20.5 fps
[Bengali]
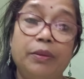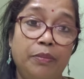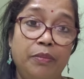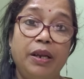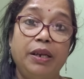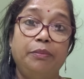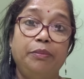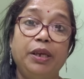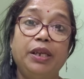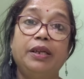
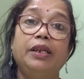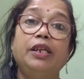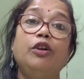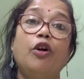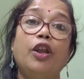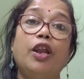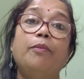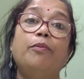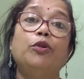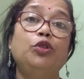মানে বিক্রি
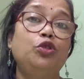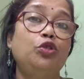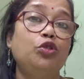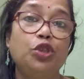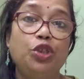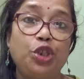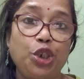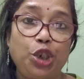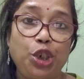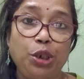করার বস্তু
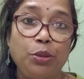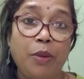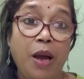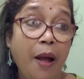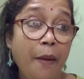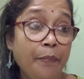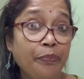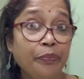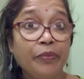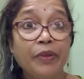হচ্ছে সীমা
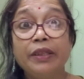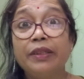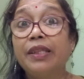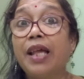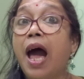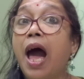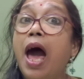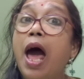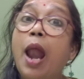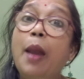
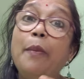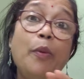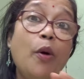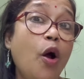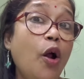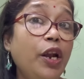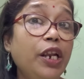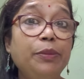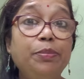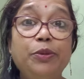
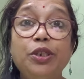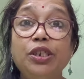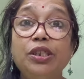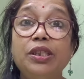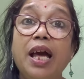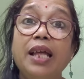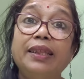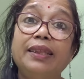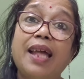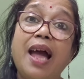তারপর
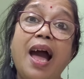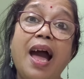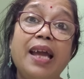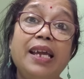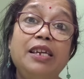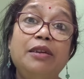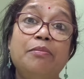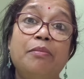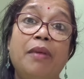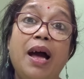ইপসিটা
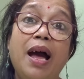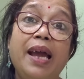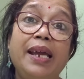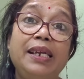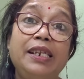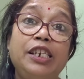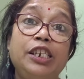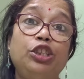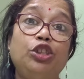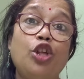থাই মাই
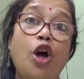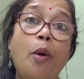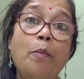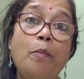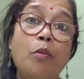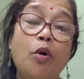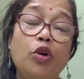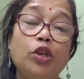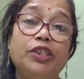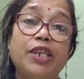
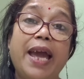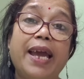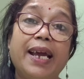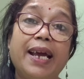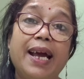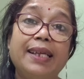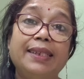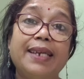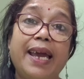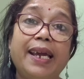নিতম্ব
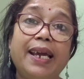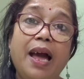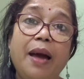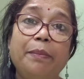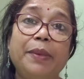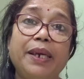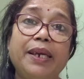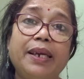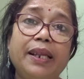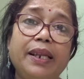জায়গা জায়গা
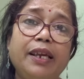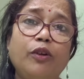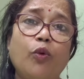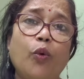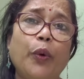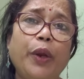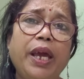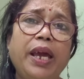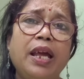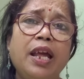বিক্রি
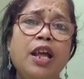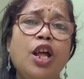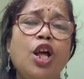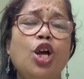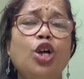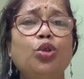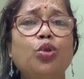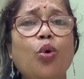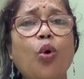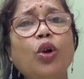করে
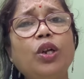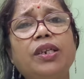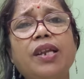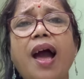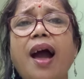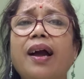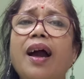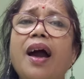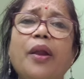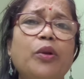তোর
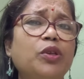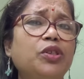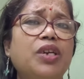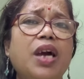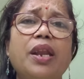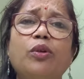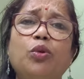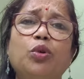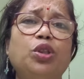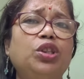টাকা
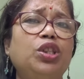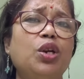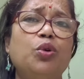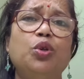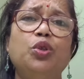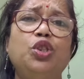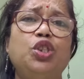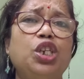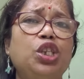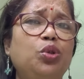রোজগার করতে
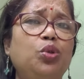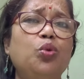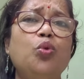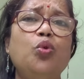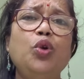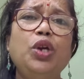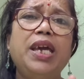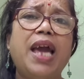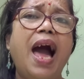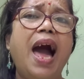হচ্ছে
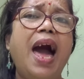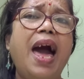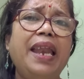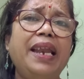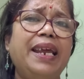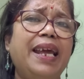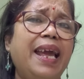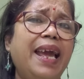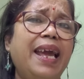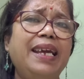তুই আর
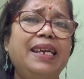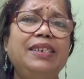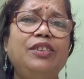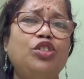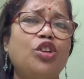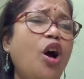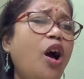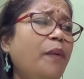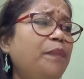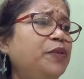এই
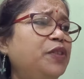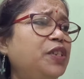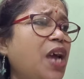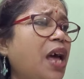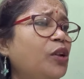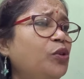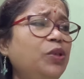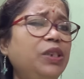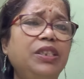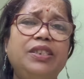সব
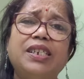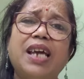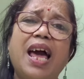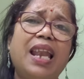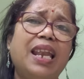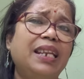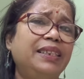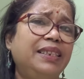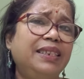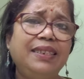চালুনি
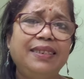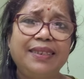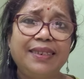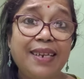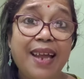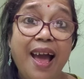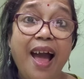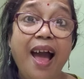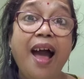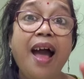চাল দিস
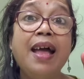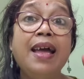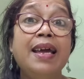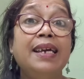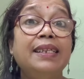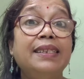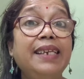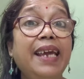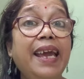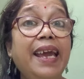না
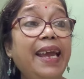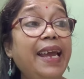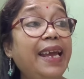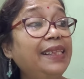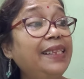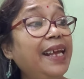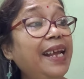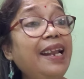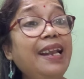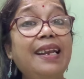যে
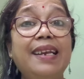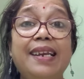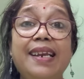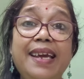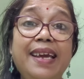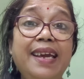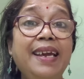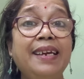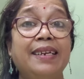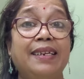এদের
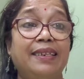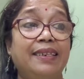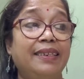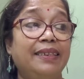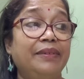লিঙ্ক